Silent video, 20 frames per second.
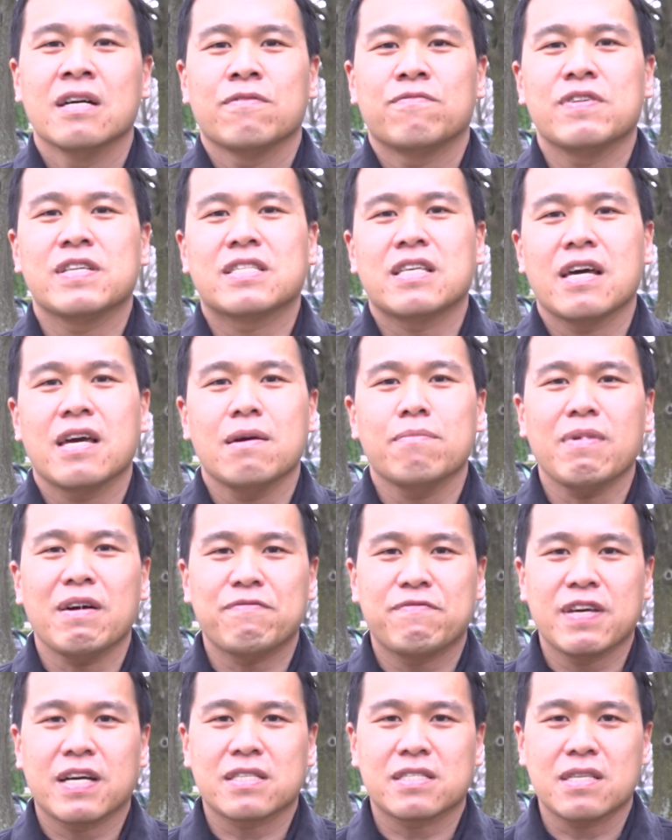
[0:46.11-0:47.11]
Vì thế mà
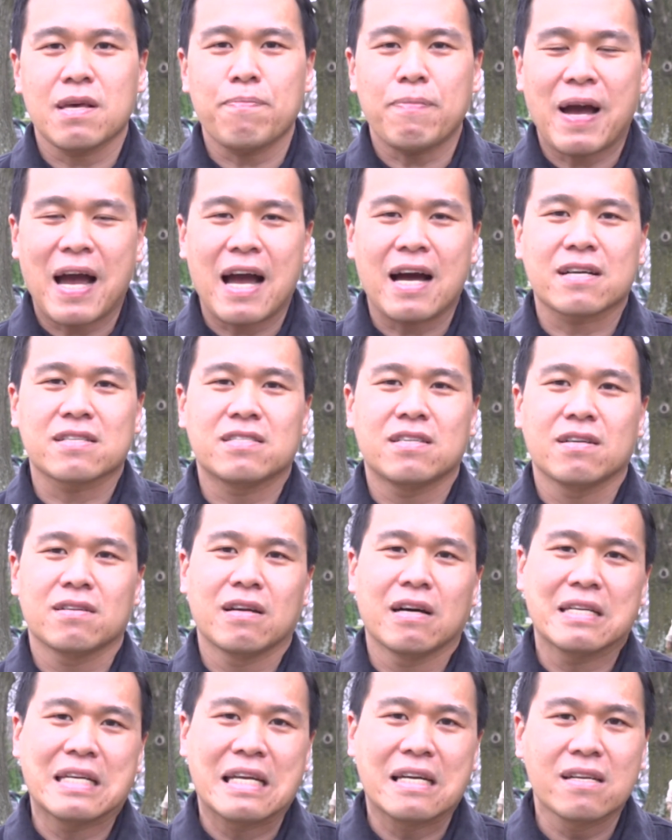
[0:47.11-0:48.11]
việc xếp hàng chờ
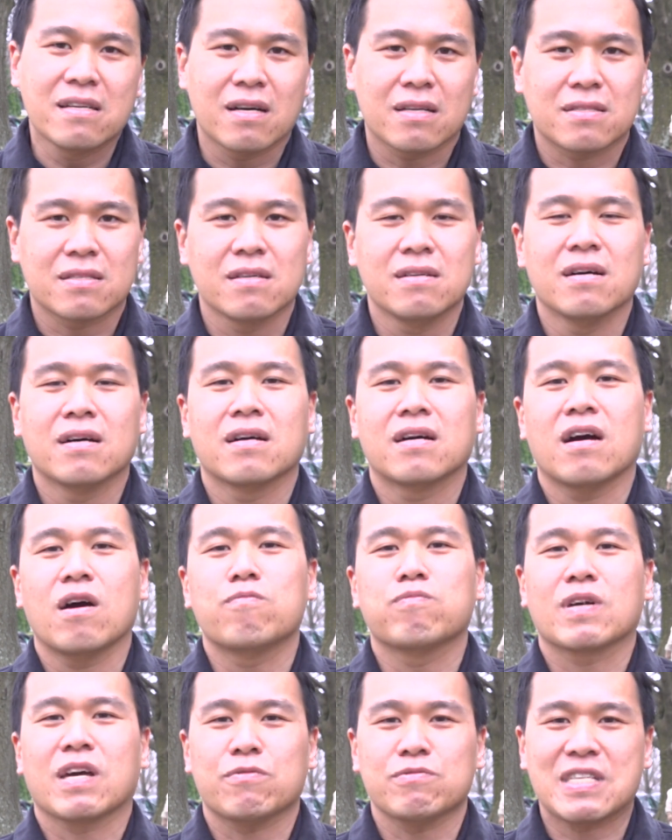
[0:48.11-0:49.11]
đợi đến lượt thường
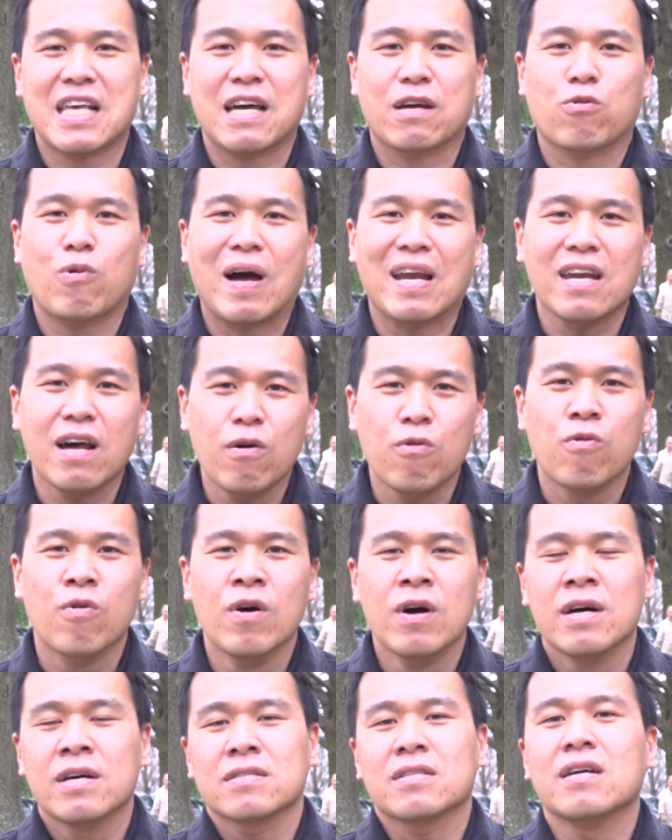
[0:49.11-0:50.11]
không kéo dài quá lâu,
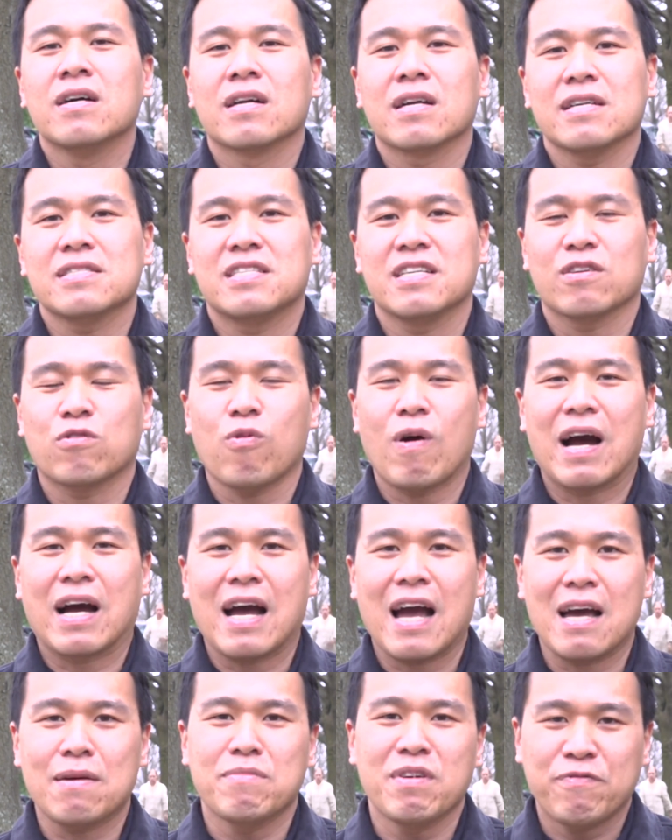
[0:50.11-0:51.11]
thường là chỉ khoảng
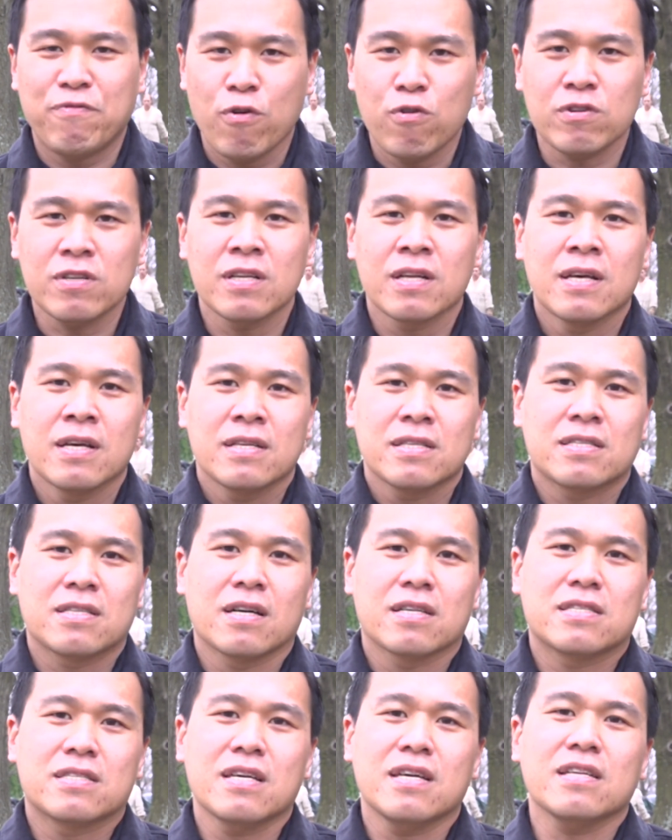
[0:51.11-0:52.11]
20 phút.
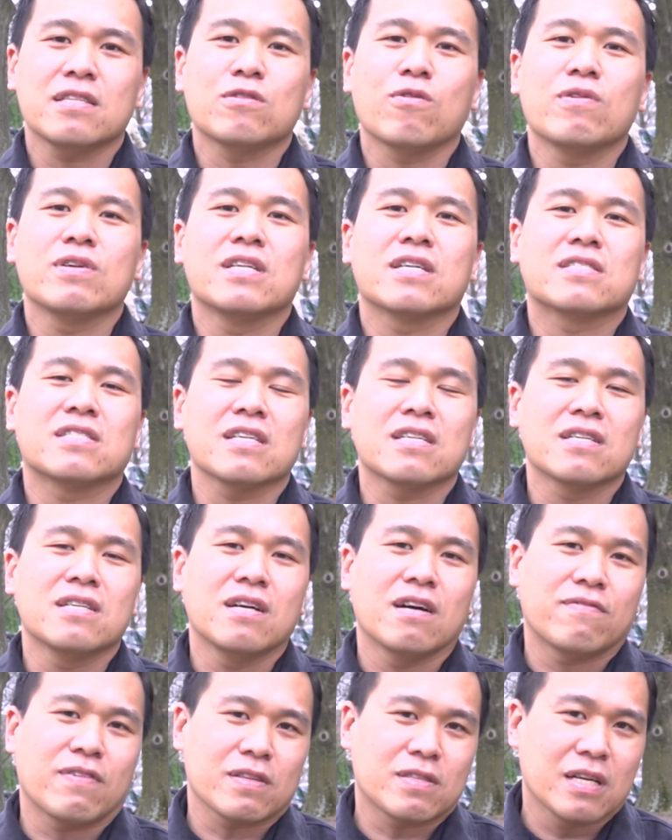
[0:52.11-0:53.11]
Sở dĩ tôi được trích
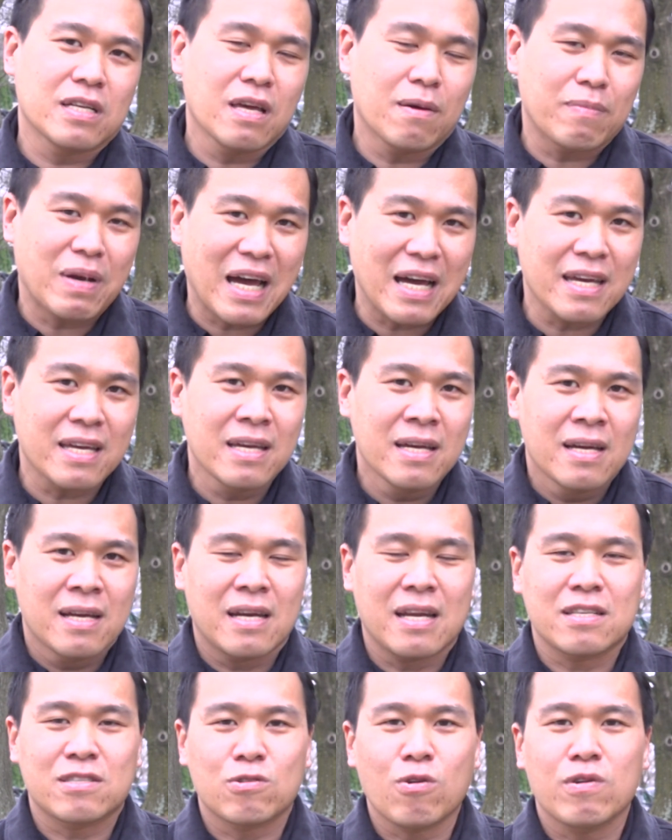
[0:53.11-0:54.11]
ngừa vào thời điểm này
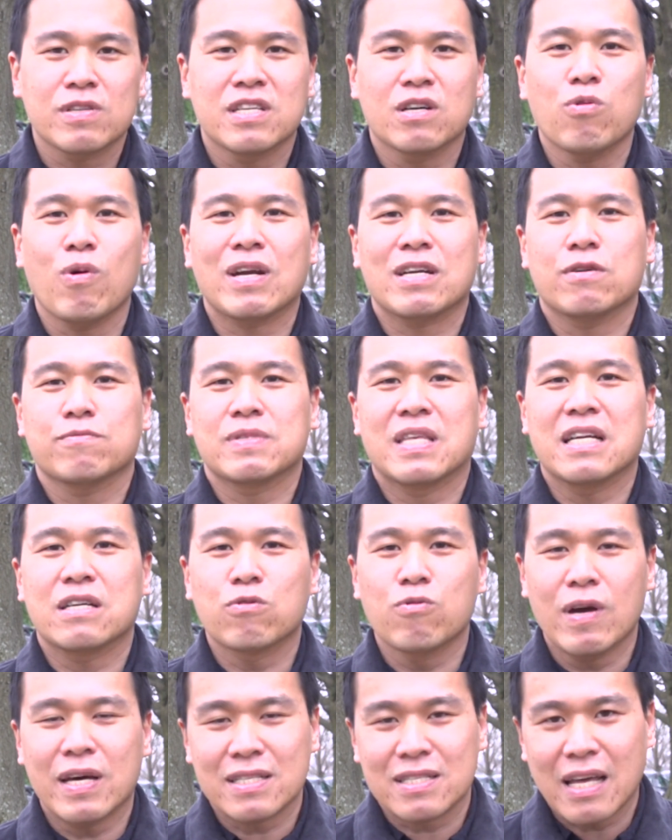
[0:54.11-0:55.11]
là do những hoạt động
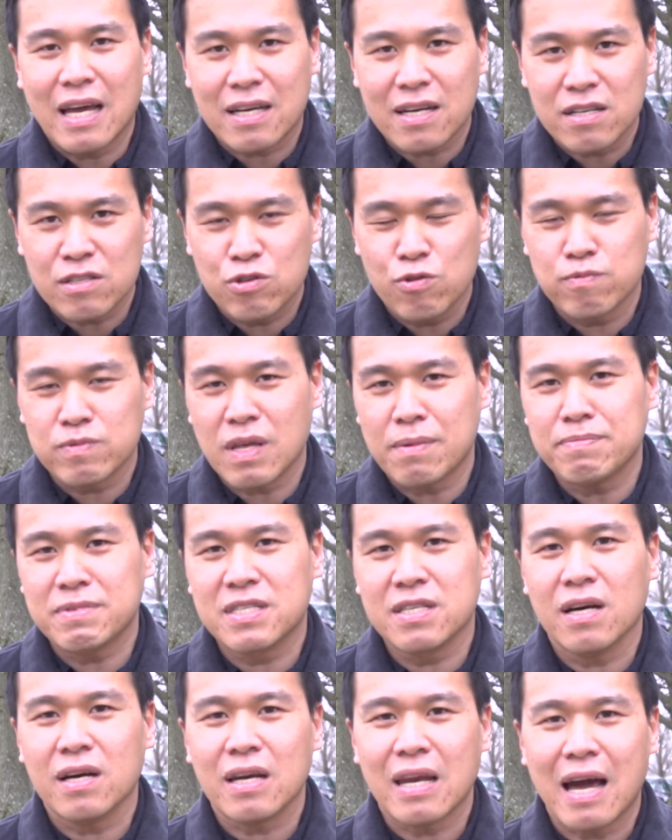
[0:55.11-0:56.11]
thiện nguyện tại các trung tâm
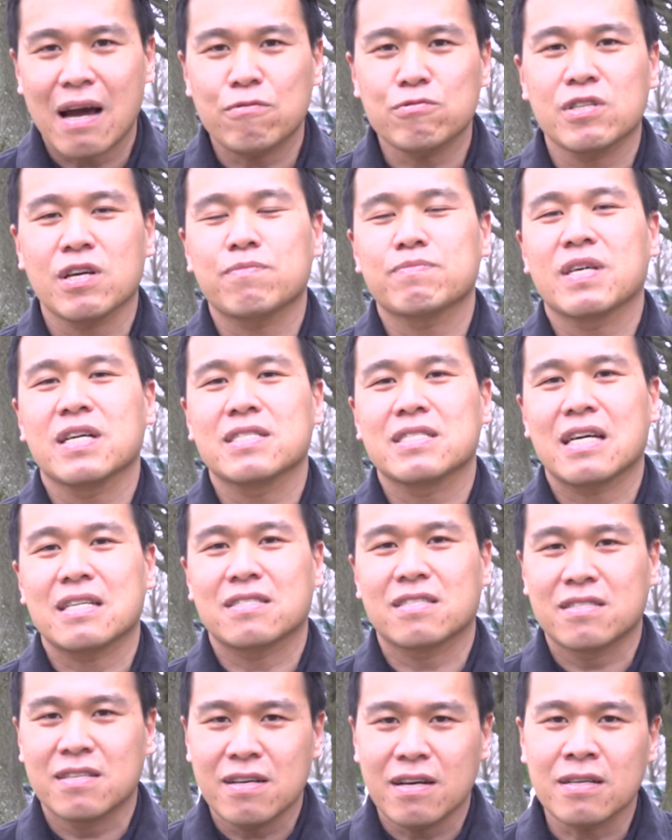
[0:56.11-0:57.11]
dưỡng lão trong thời gian
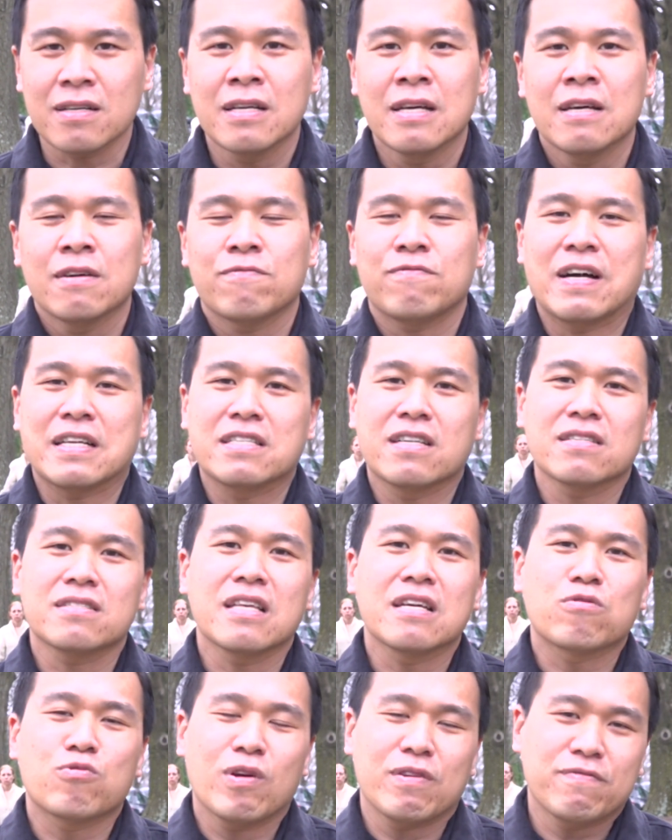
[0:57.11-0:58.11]
trước và những
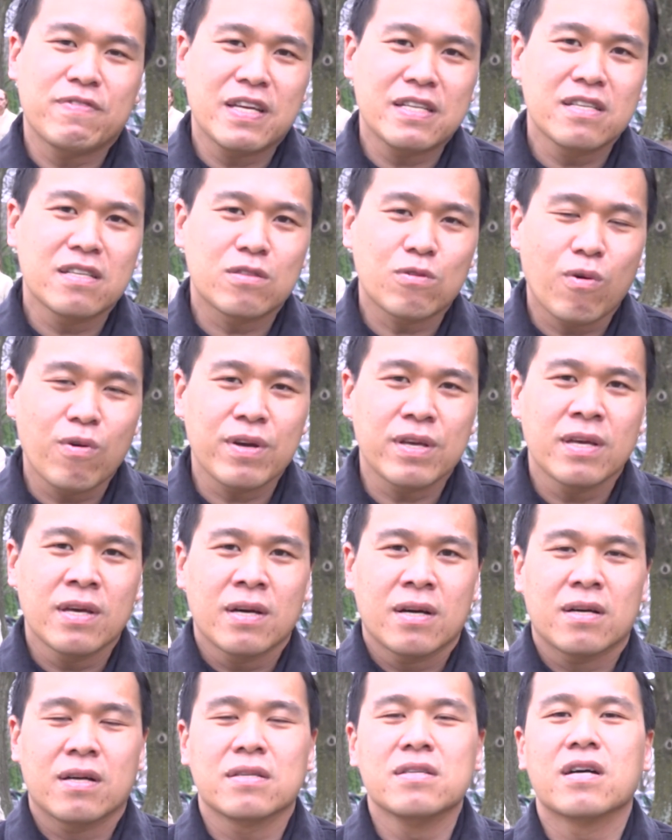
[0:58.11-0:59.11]
tình nguyện viên như tôi
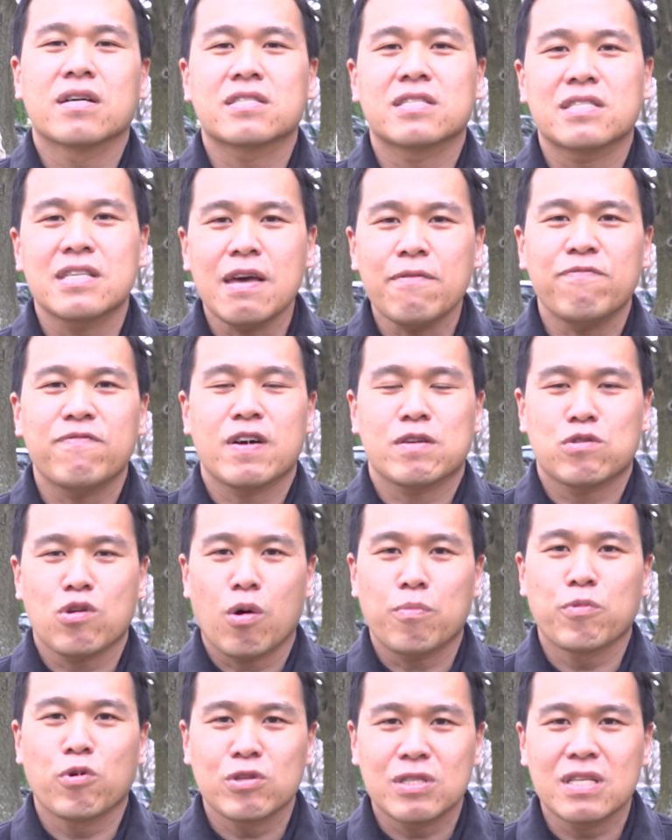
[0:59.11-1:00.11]
à, được xếp vào
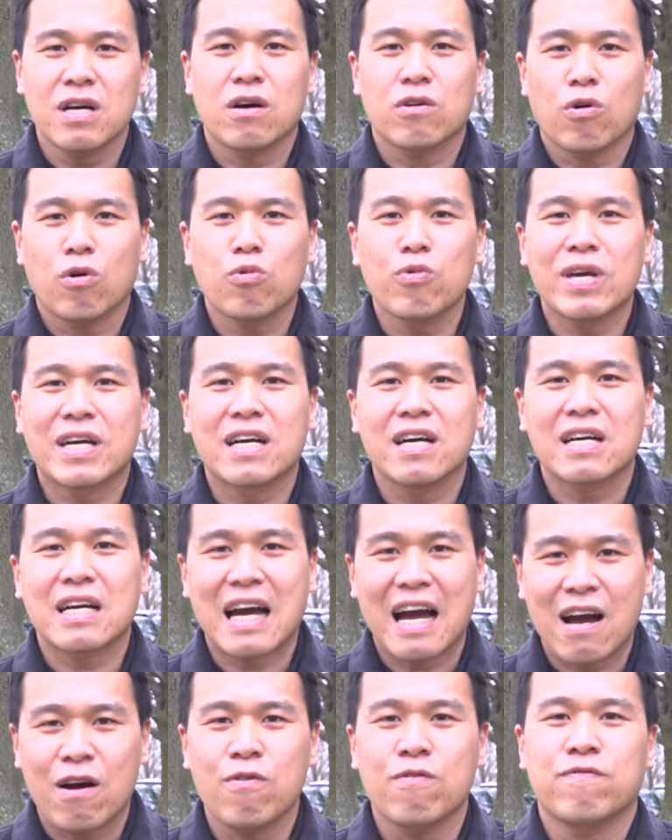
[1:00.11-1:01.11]
nhóm đối tượng có nguy cơ
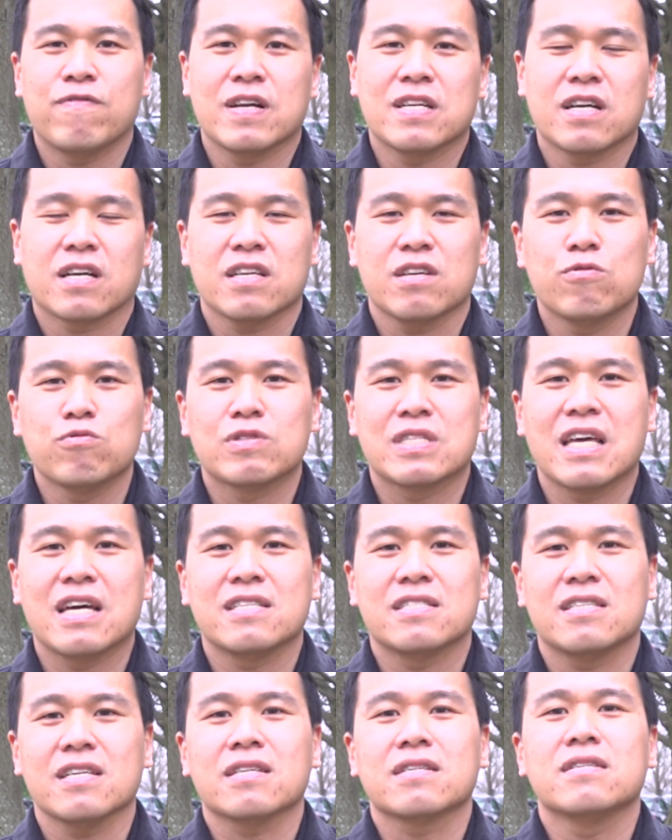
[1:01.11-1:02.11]
cao và được ưu
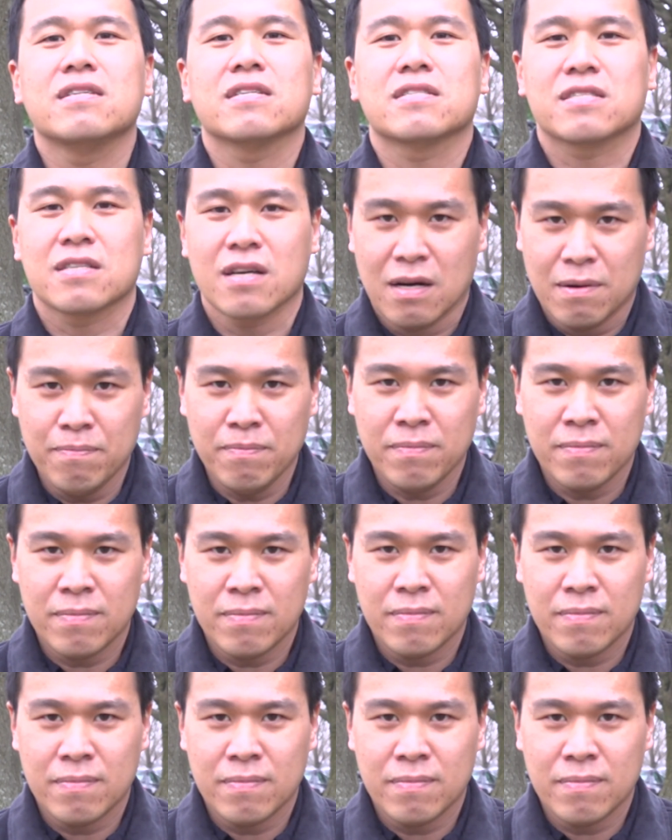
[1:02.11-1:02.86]
tiên trích ngừa sớm.